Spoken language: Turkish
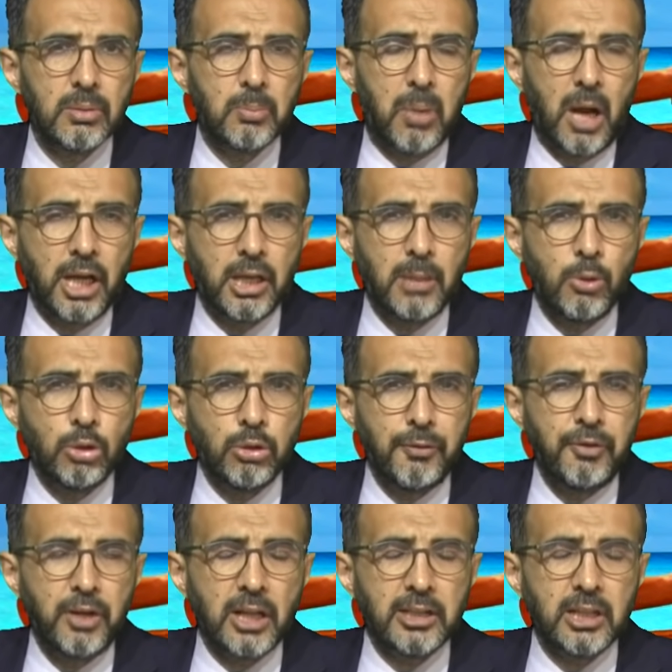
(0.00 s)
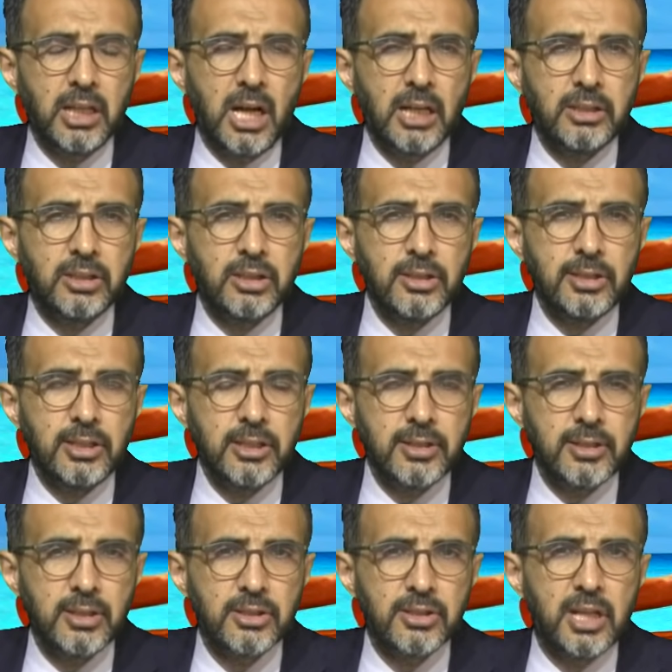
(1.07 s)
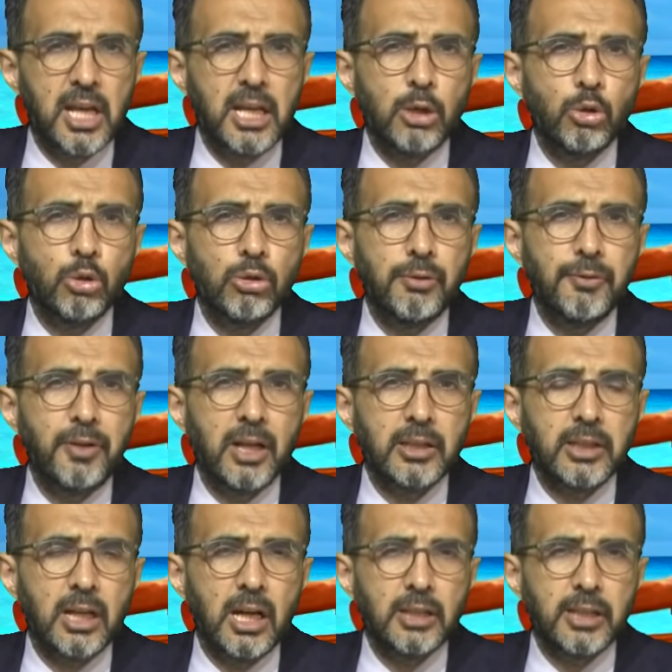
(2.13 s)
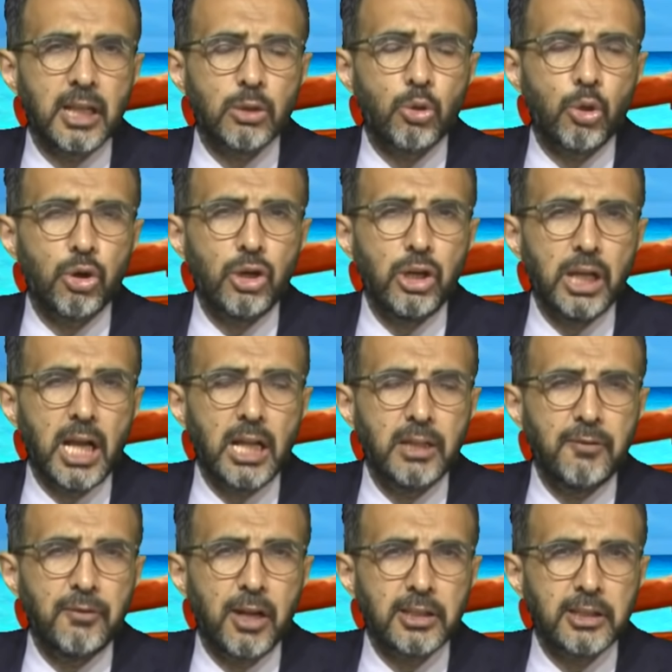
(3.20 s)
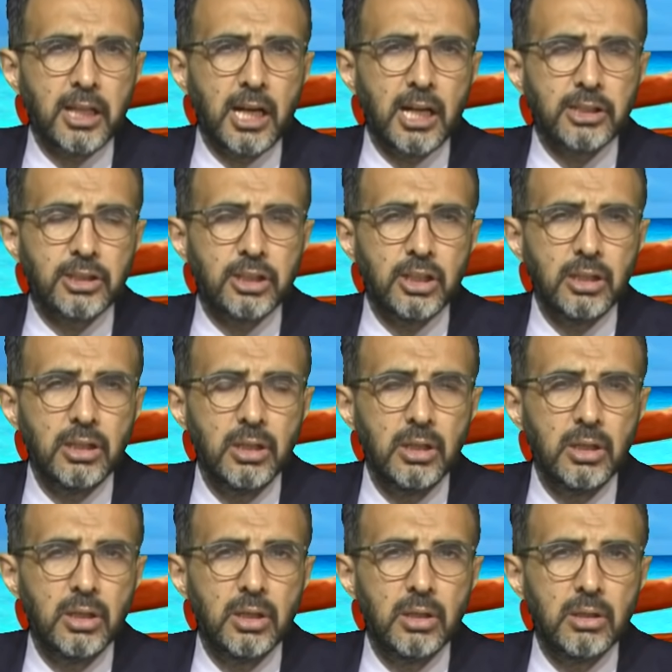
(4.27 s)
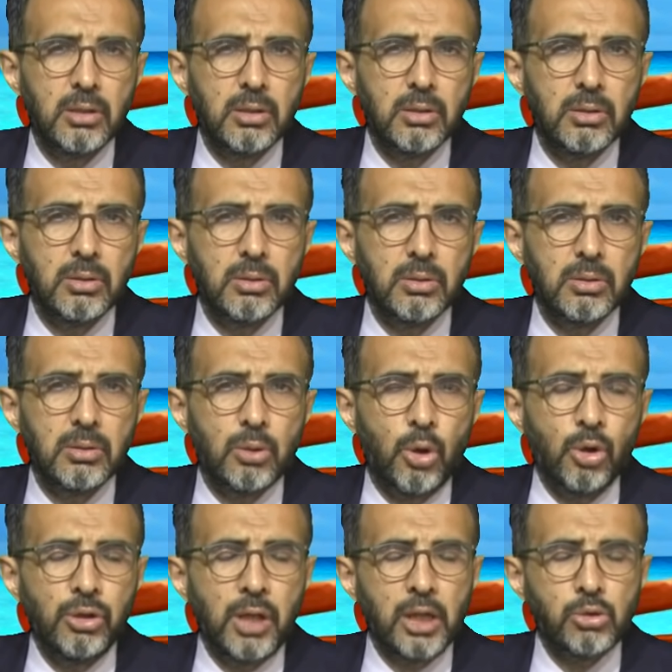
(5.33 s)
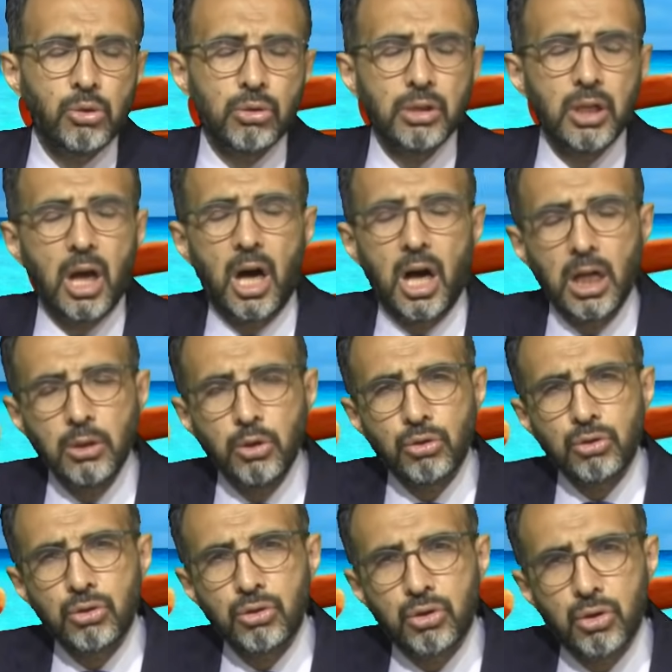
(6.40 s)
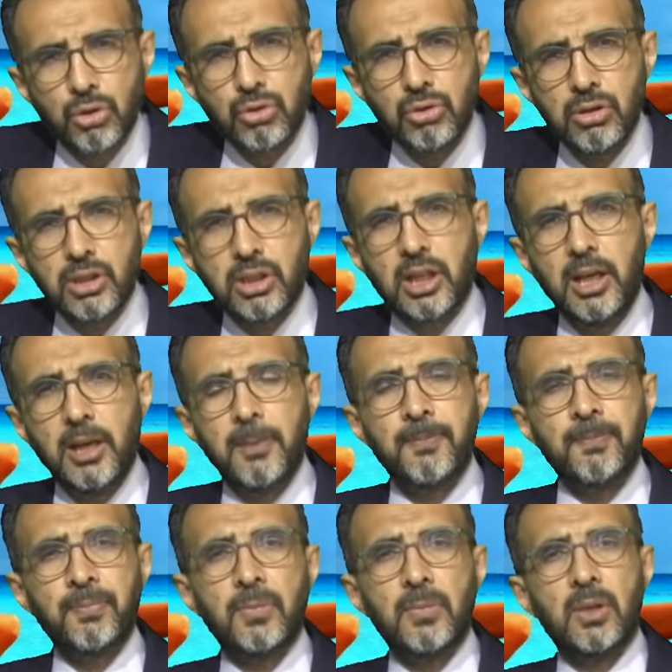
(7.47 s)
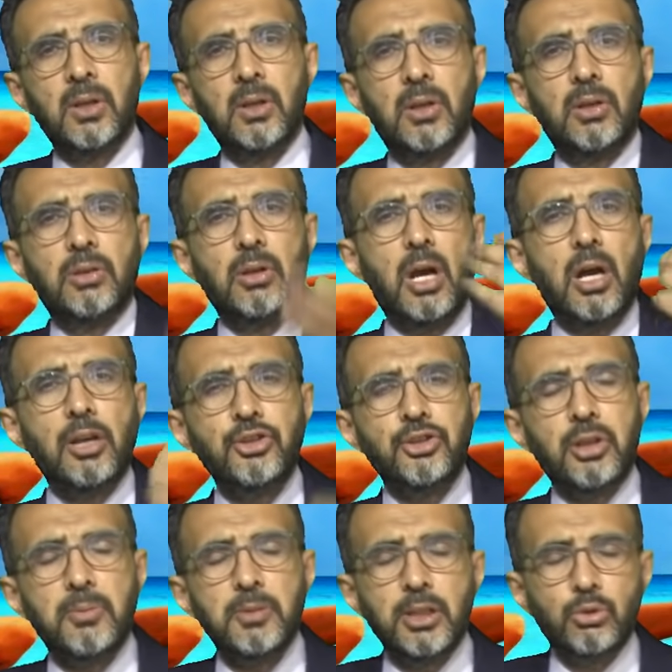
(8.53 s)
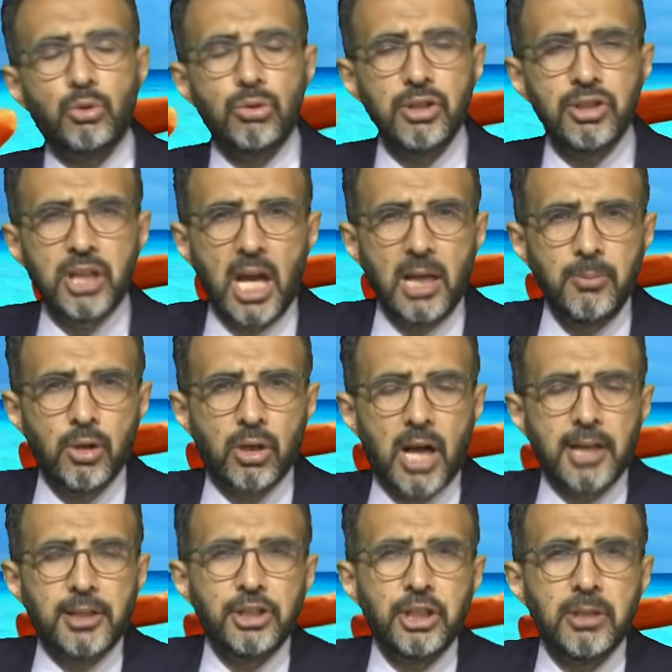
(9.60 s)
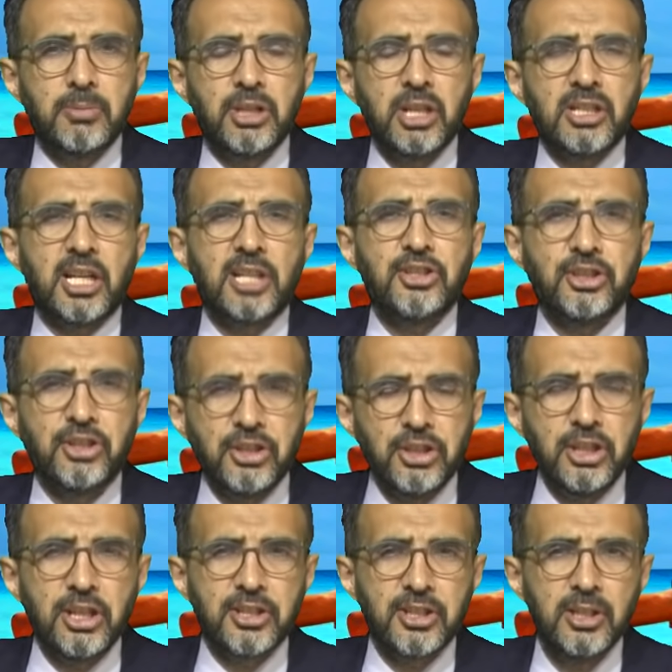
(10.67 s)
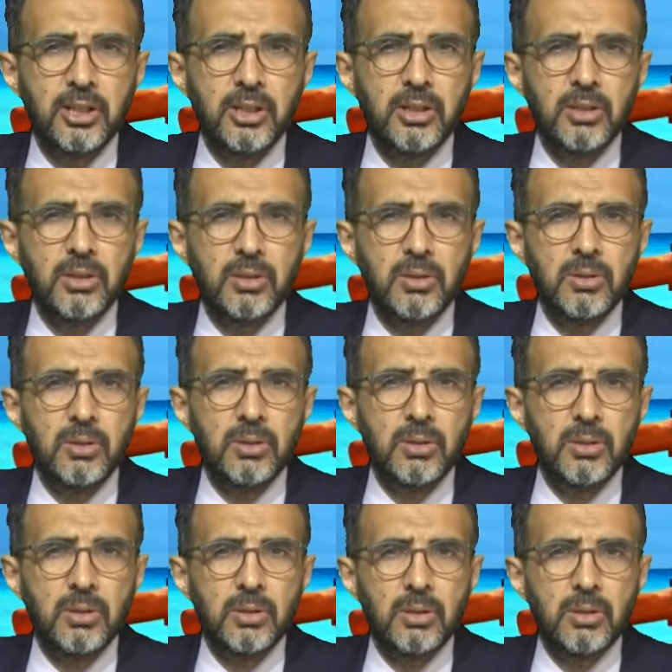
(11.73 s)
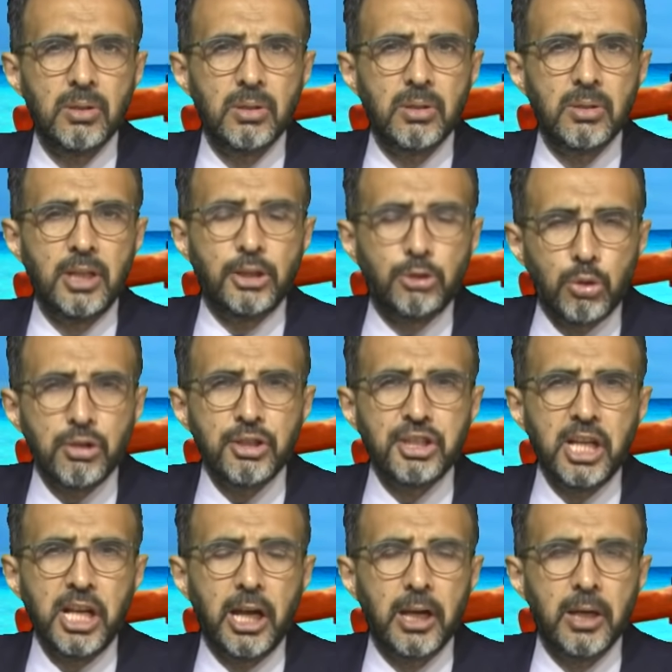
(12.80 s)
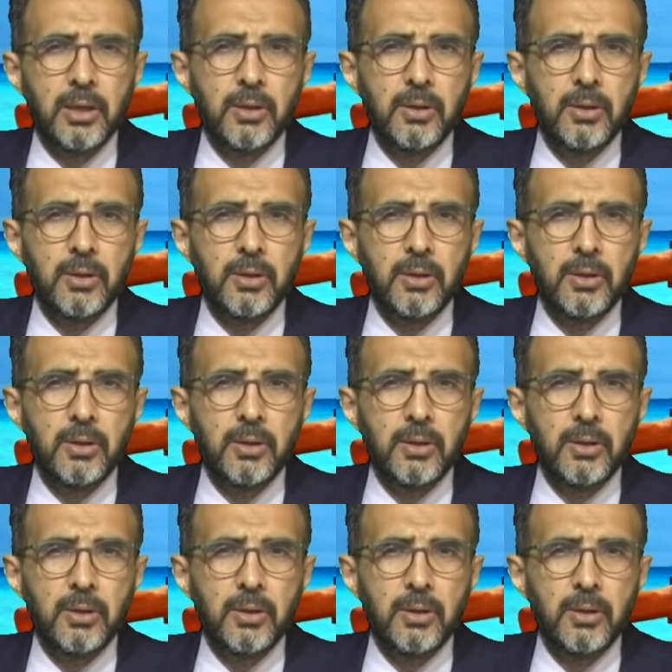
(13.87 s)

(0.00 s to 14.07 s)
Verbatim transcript: Bayram olur fiyatları arttırırsınız. Seyran olur fiyatlar artar. Korona geldi fiyatlar arttı. Ondan sonra da ağlıyorsunuz. Diyorsunuz ki ya işte bize turist gelmiyor. Kardeşim siz kazıkçısınız. Ne turisti?